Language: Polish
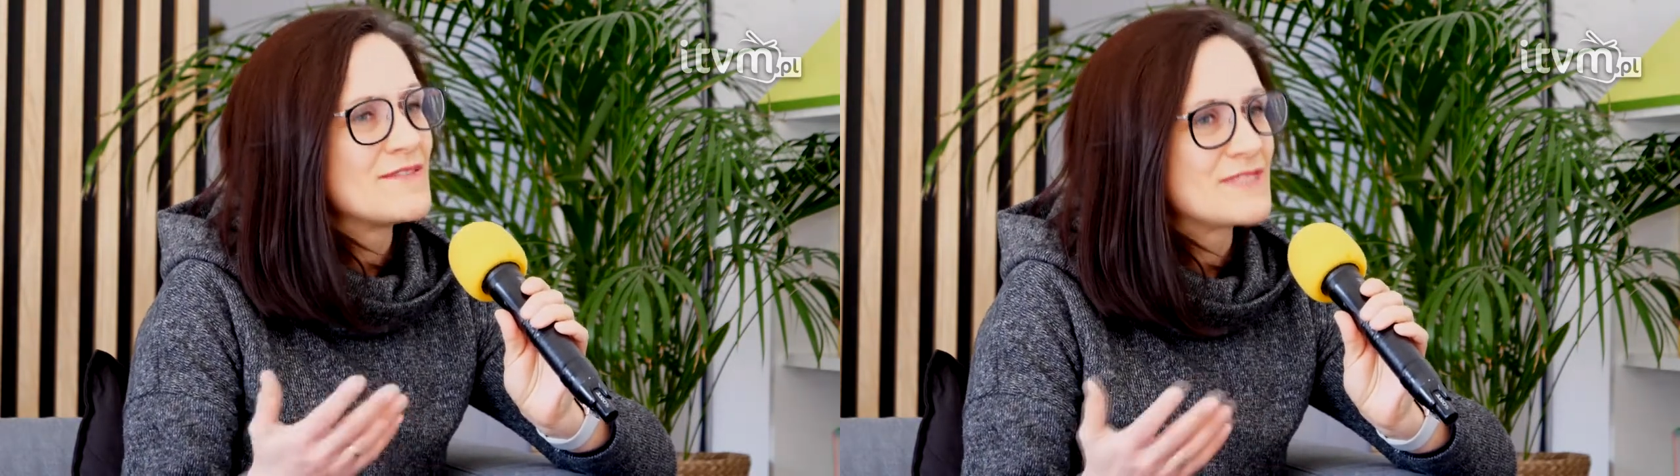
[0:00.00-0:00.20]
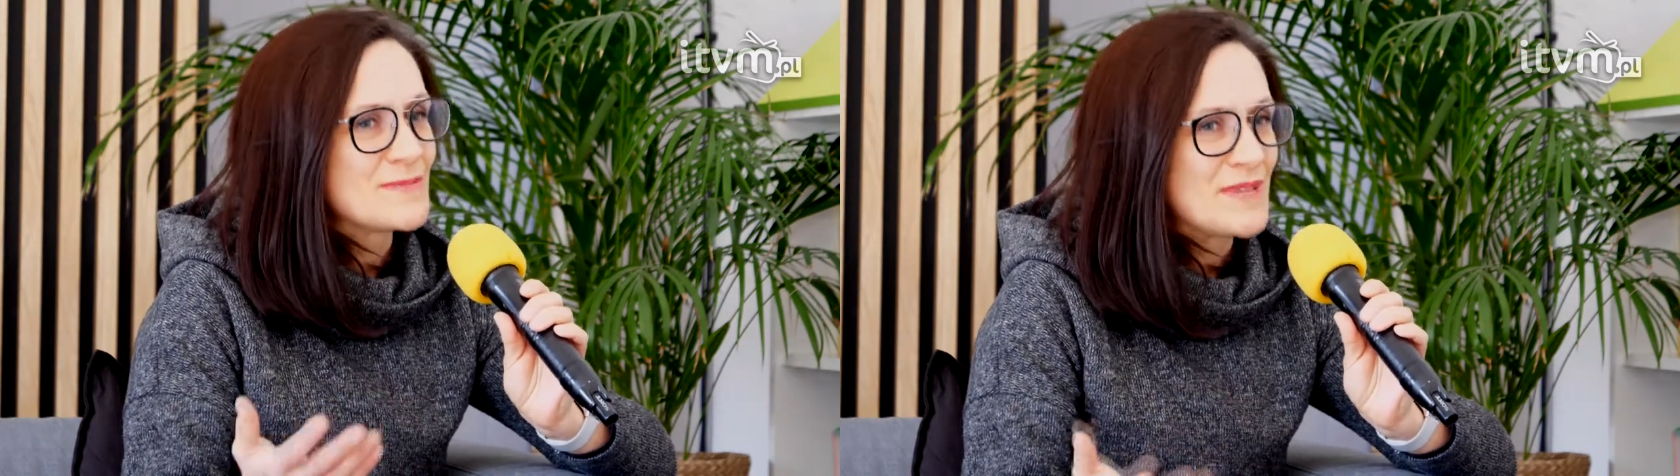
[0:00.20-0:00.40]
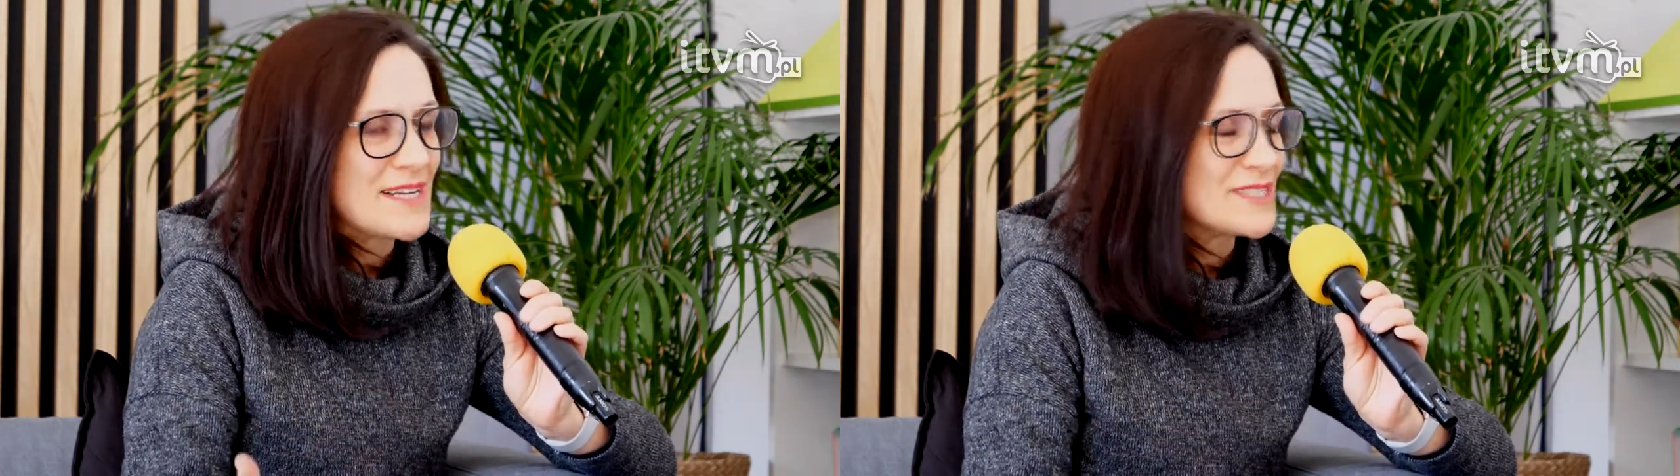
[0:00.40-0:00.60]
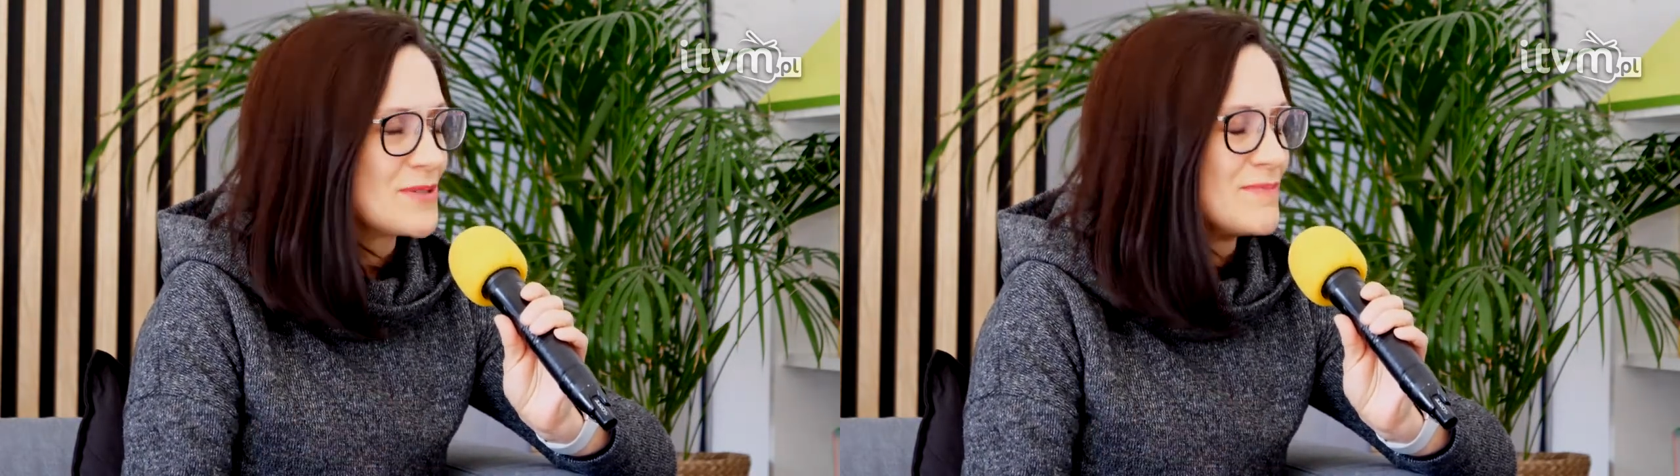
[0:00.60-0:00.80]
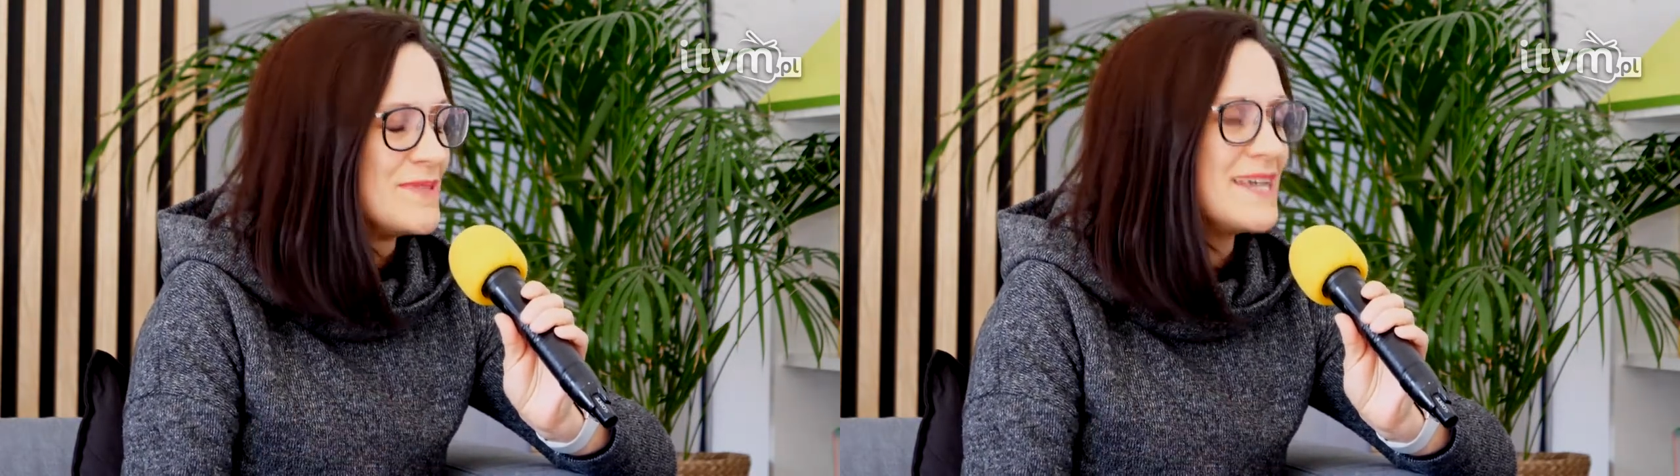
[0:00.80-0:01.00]

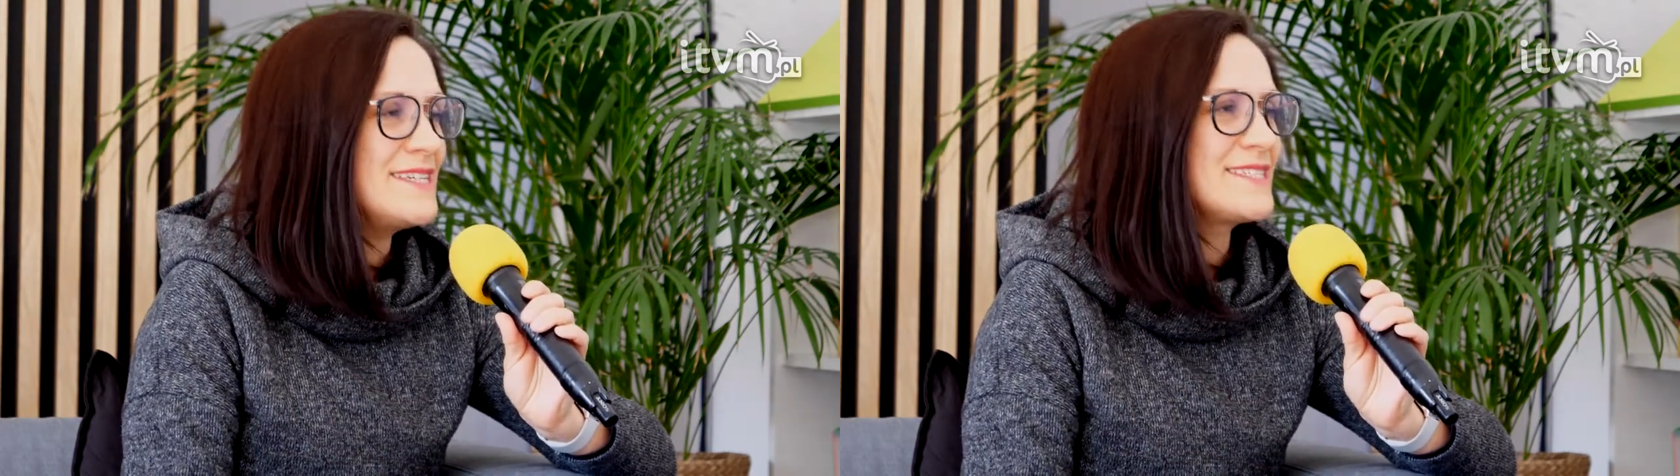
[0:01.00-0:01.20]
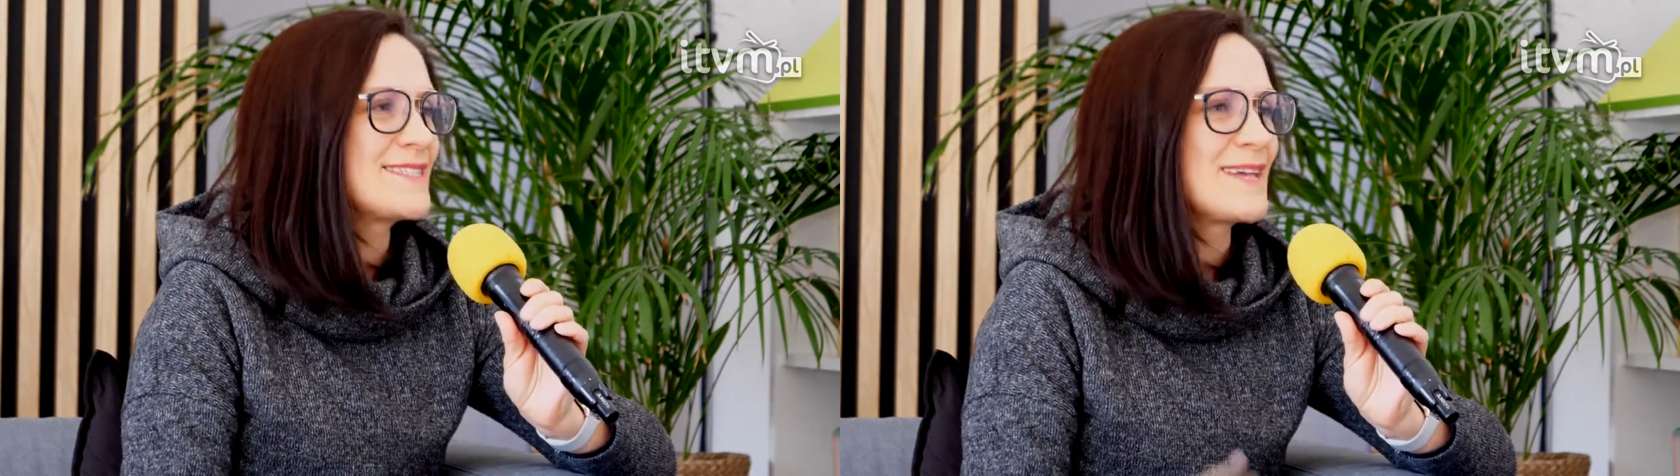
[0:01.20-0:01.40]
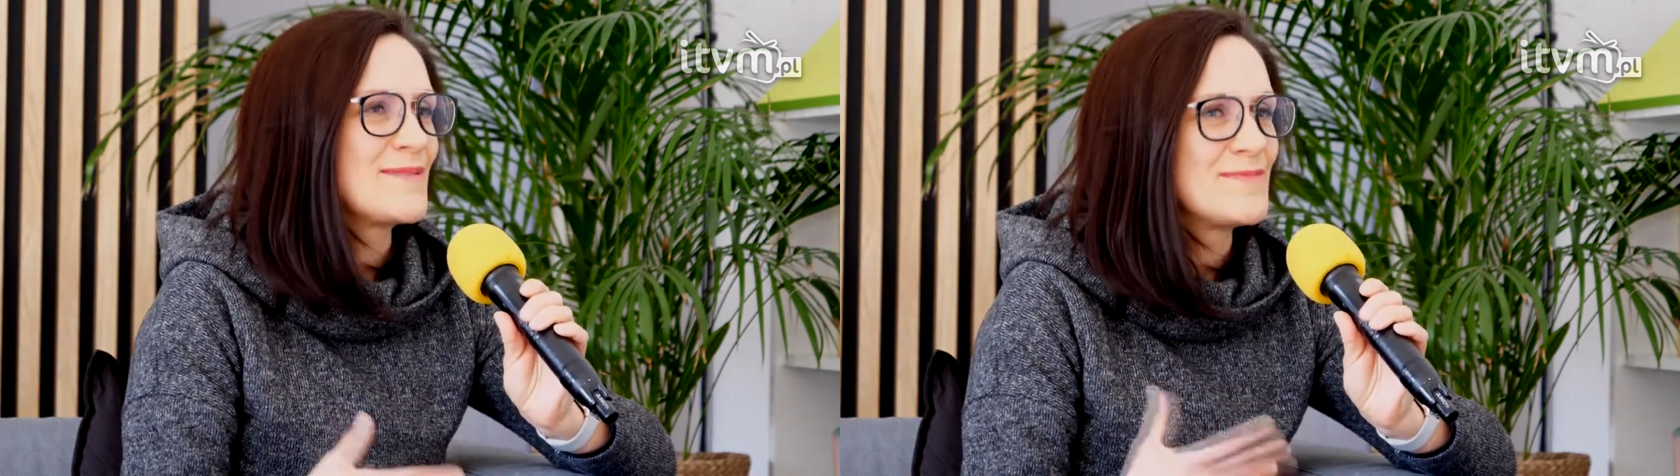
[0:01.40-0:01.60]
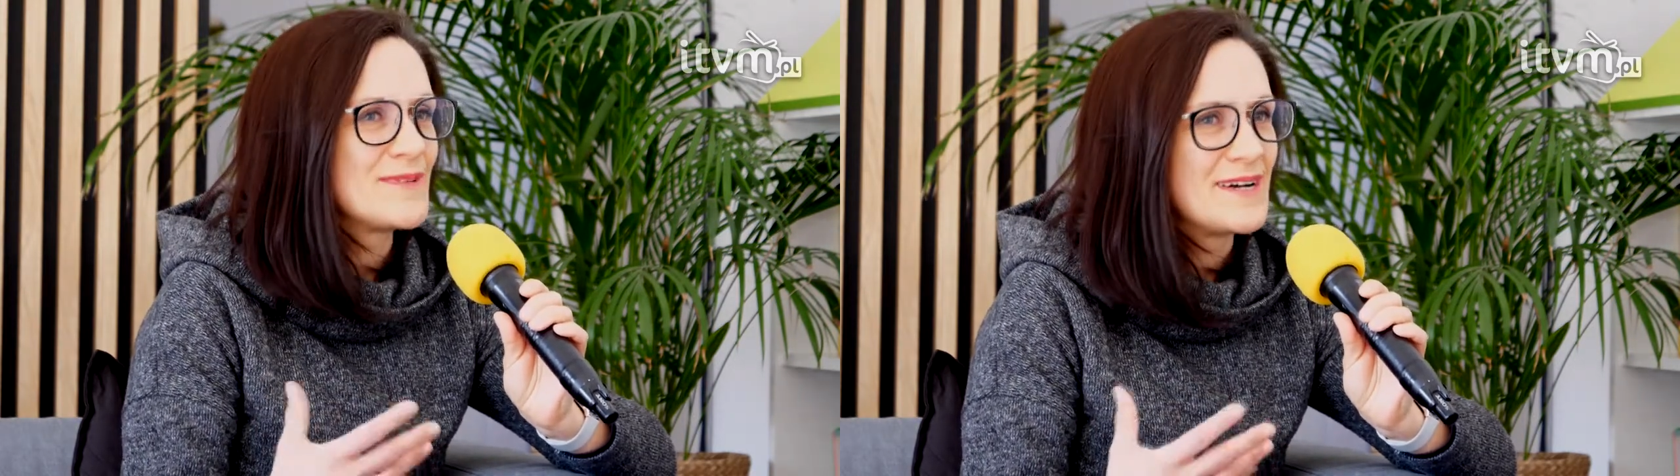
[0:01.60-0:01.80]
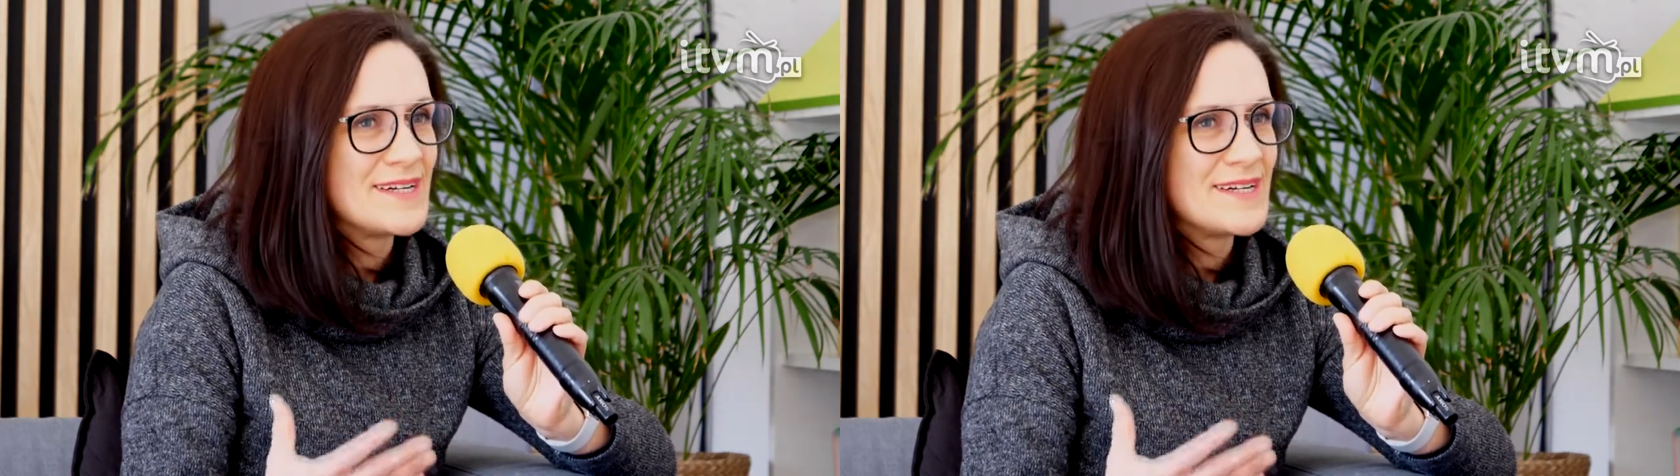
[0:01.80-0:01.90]
wspierać miejscem, e,